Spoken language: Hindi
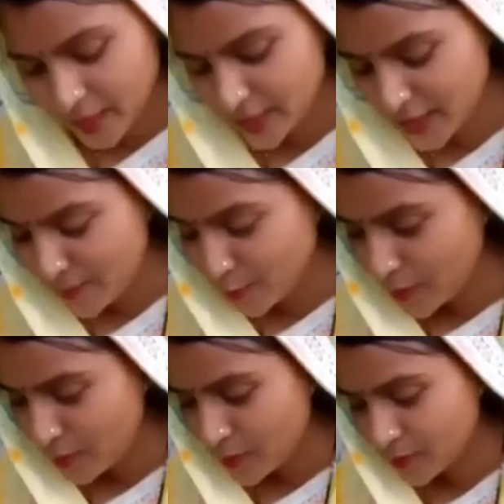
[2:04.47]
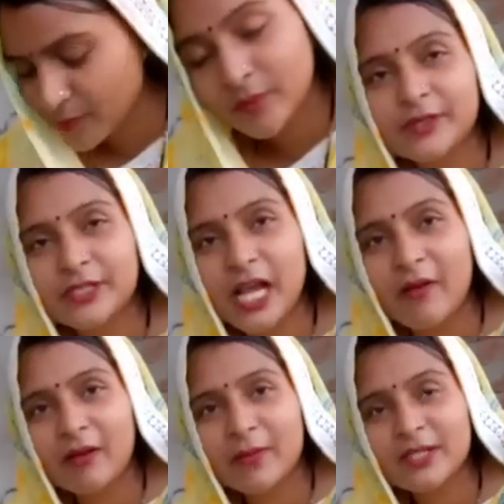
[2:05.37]
आज शाम को हम लोग
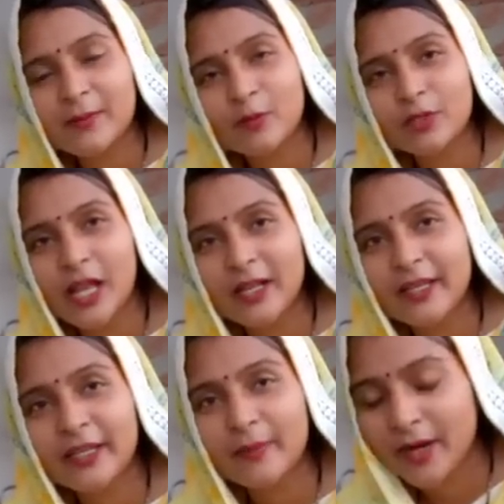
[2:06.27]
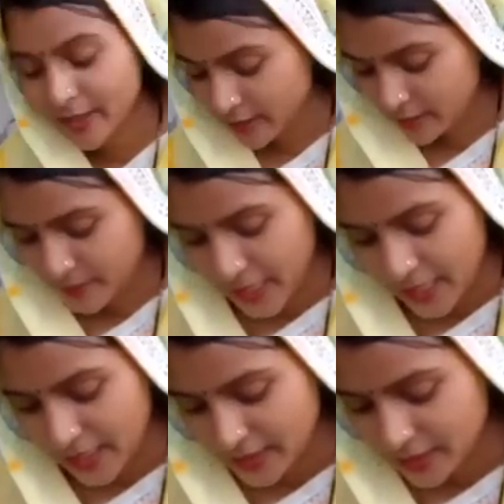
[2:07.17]
चावल में सब कुछ डाल के टमाटर
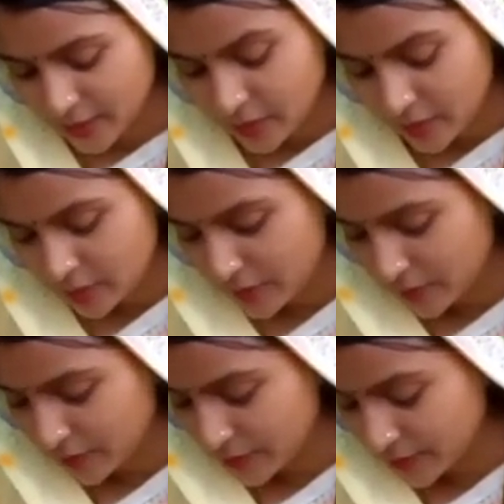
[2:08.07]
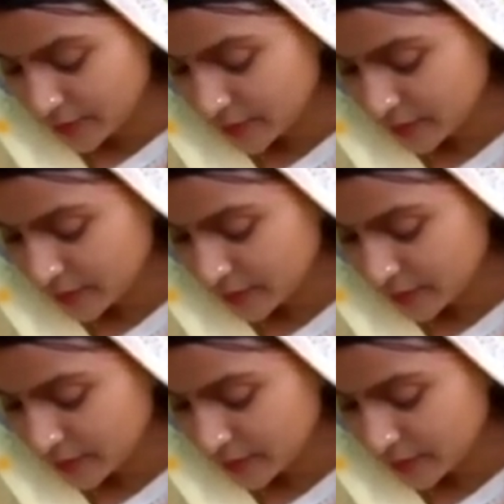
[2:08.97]
प्याज और